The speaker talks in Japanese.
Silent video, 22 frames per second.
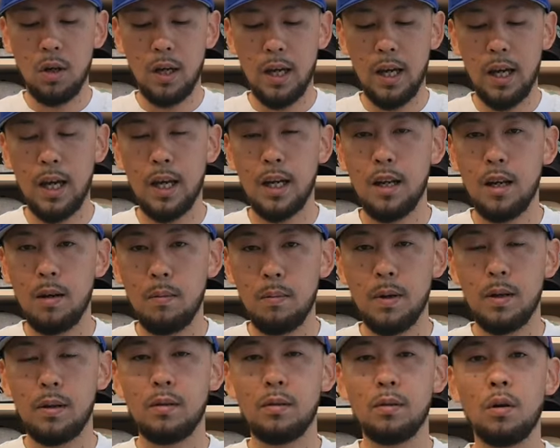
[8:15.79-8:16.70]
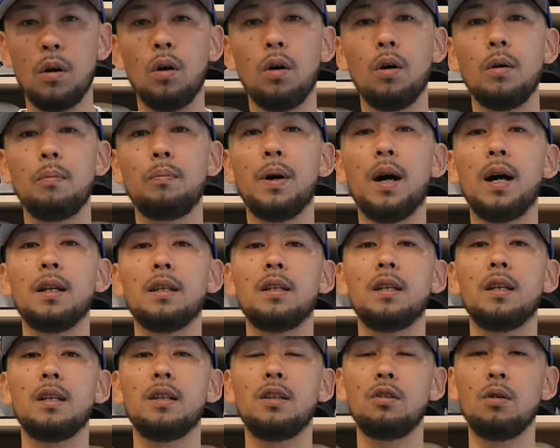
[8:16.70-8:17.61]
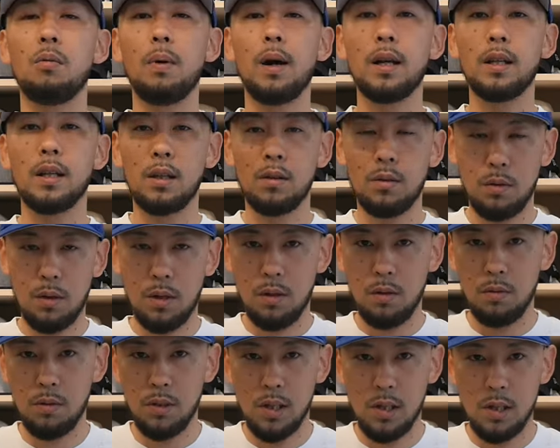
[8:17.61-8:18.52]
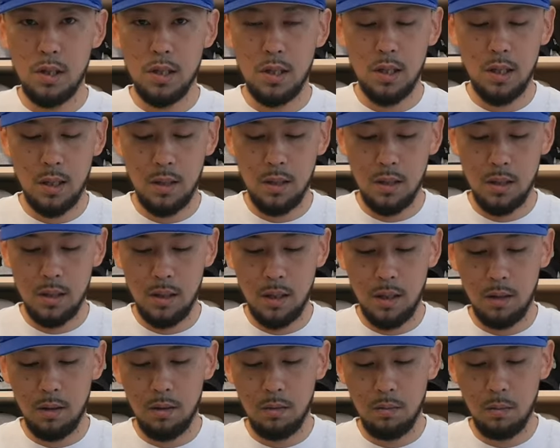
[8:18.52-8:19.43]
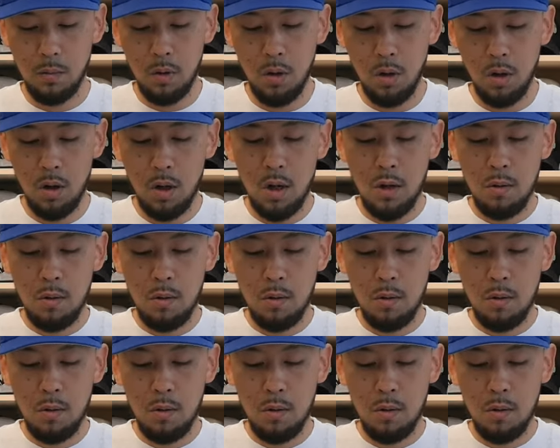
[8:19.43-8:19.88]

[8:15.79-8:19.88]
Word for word: えー、レーベルのパーティーに呼ばれた時の写真なんですけれども、